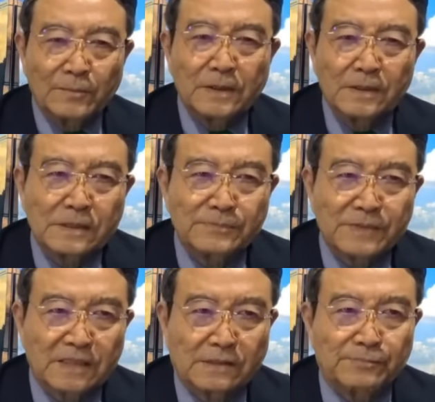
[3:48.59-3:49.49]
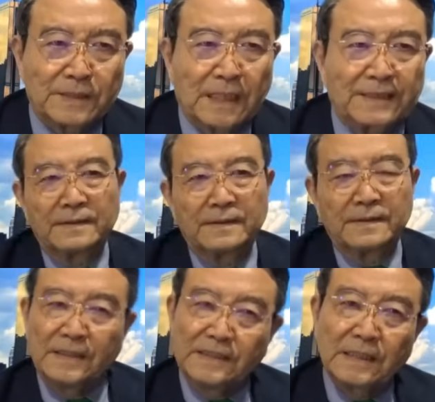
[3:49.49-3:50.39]
믿어 의심치 않습니다.
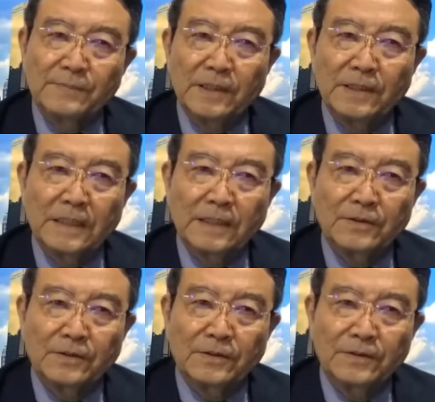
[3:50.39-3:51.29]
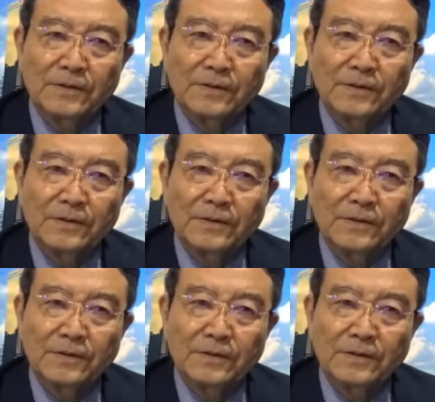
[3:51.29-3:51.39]
이재명이가요.